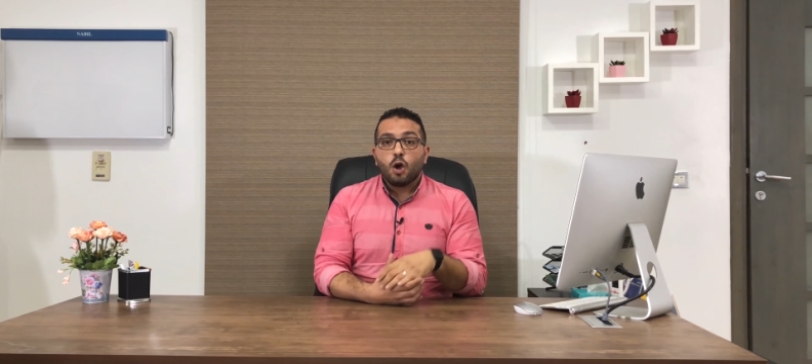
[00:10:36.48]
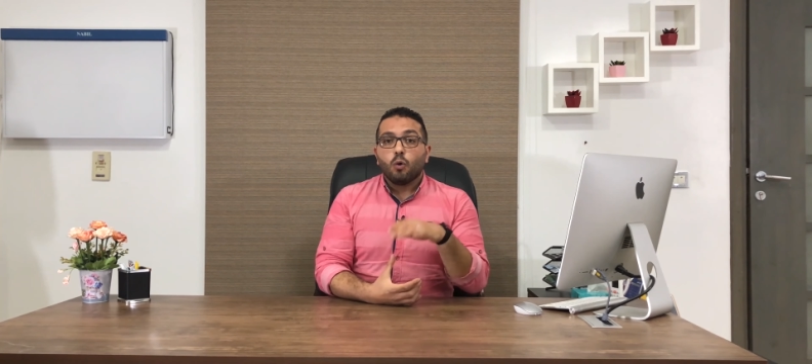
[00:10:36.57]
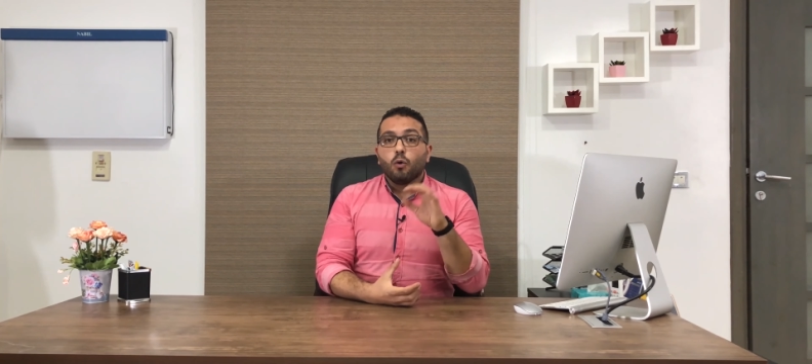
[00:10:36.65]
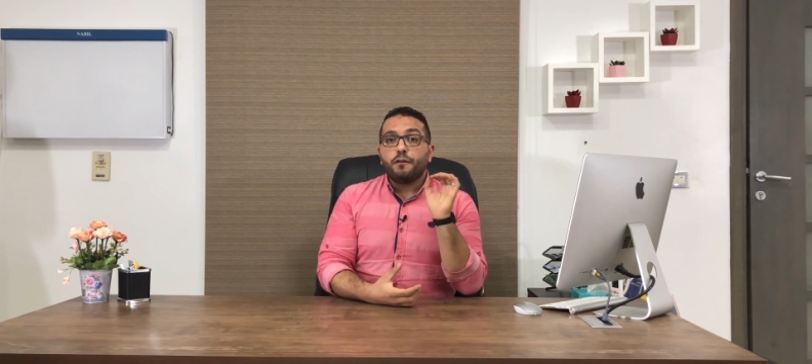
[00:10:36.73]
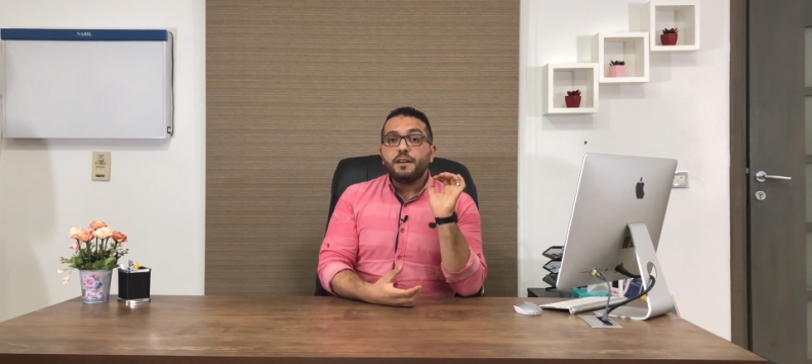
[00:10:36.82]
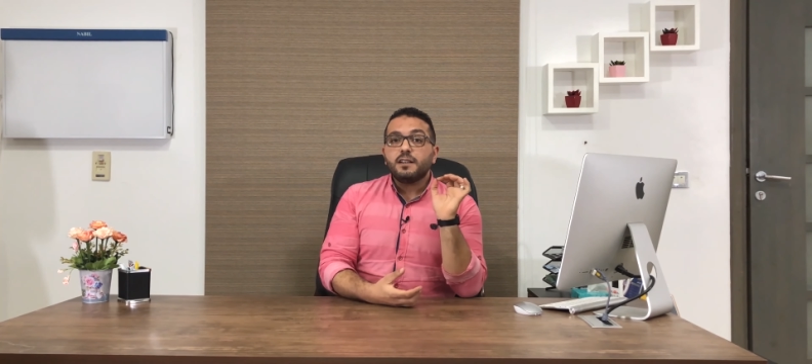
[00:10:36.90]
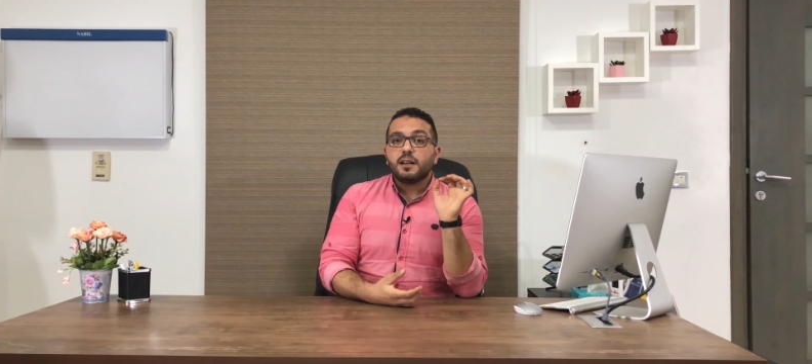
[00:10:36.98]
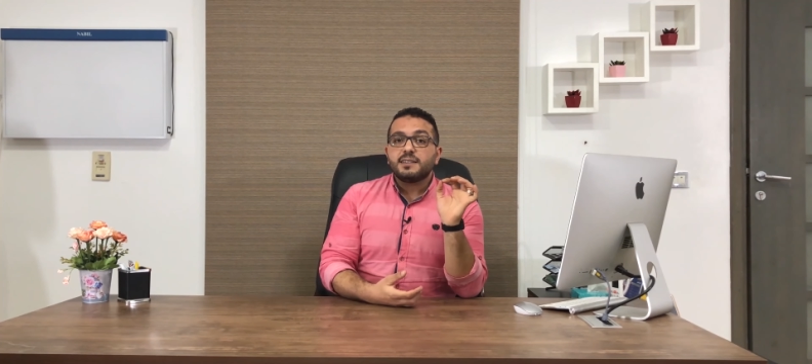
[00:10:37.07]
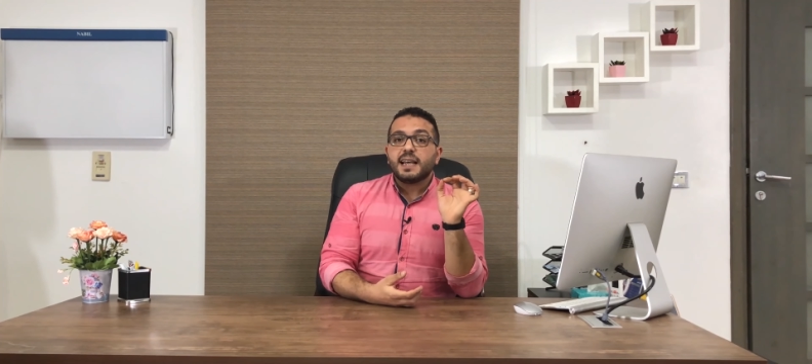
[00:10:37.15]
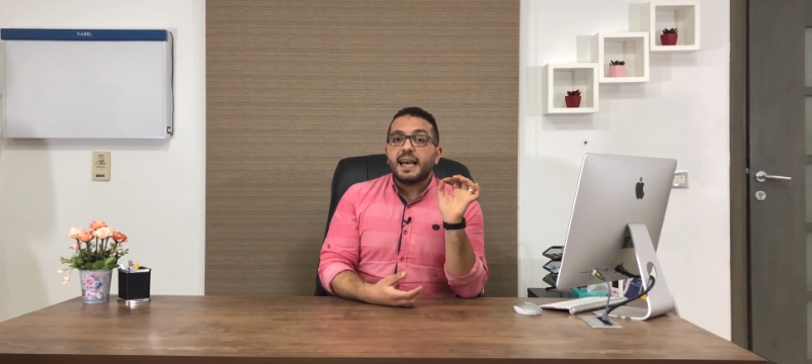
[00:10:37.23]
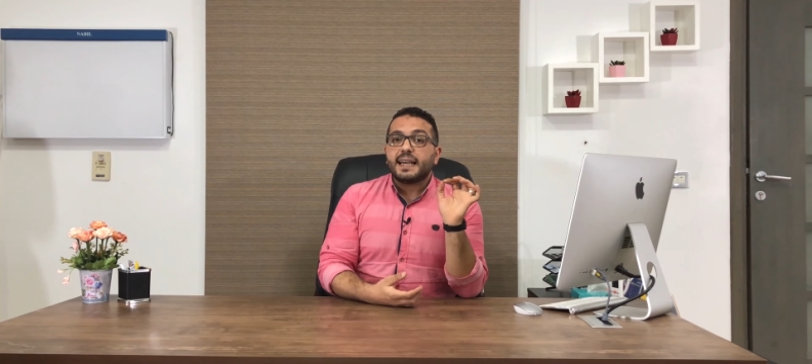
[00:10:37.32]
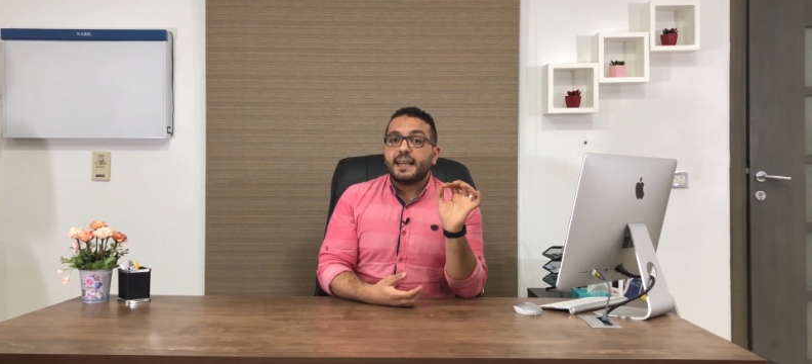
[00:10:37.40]
وفي
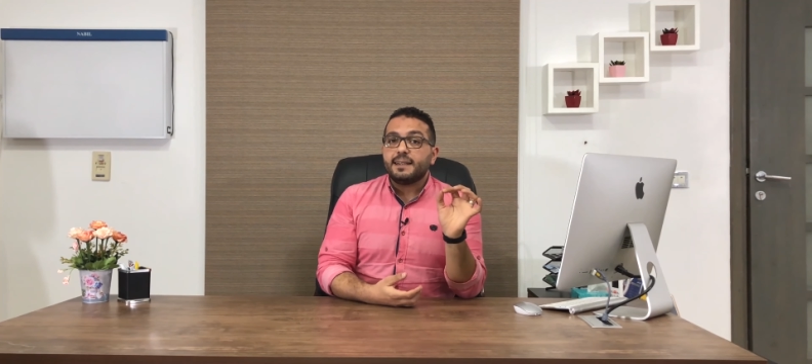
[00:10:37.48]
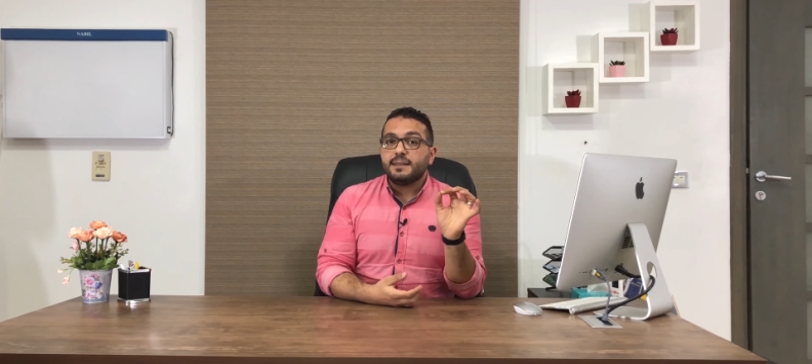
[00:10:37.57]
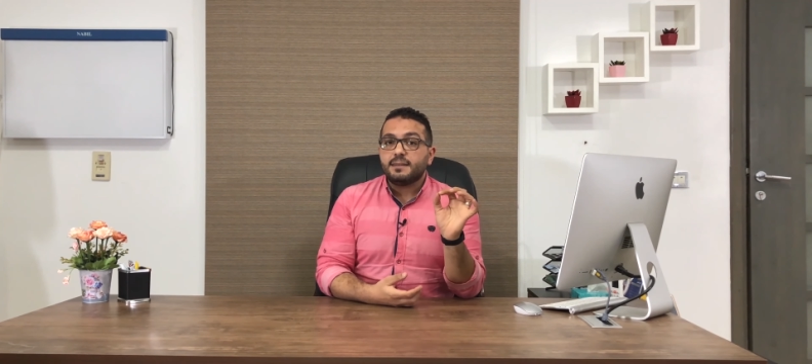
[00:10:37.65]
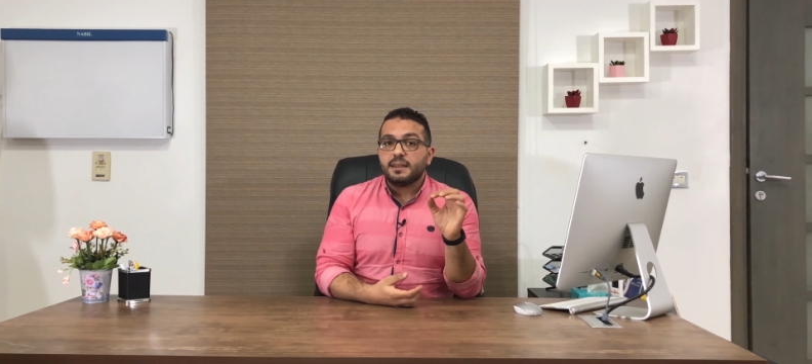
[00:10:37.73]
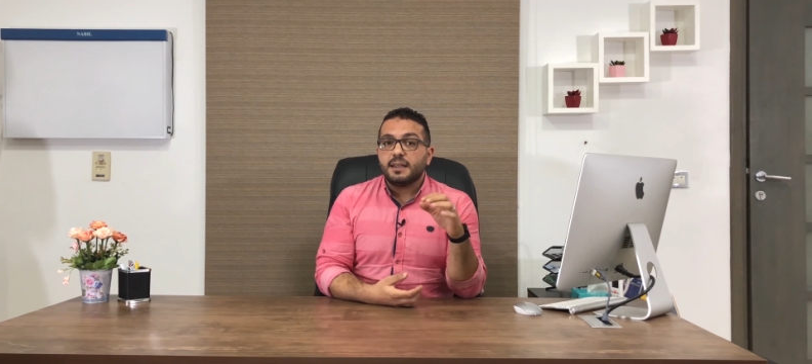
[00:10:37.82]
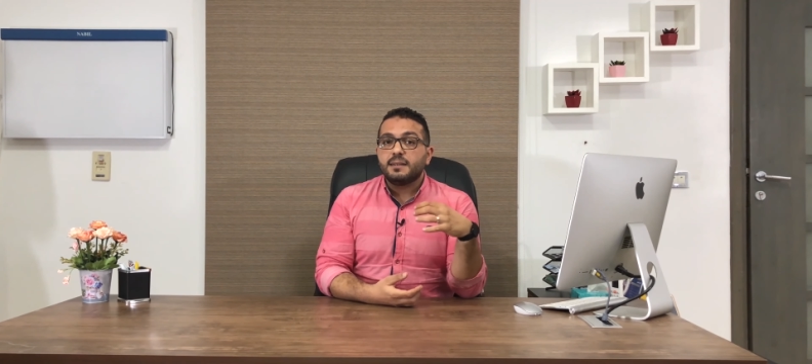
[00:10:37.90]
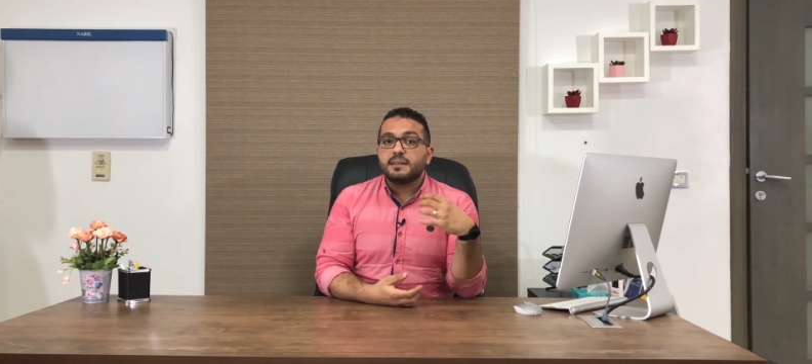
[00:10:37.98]
دراسة أكدت أن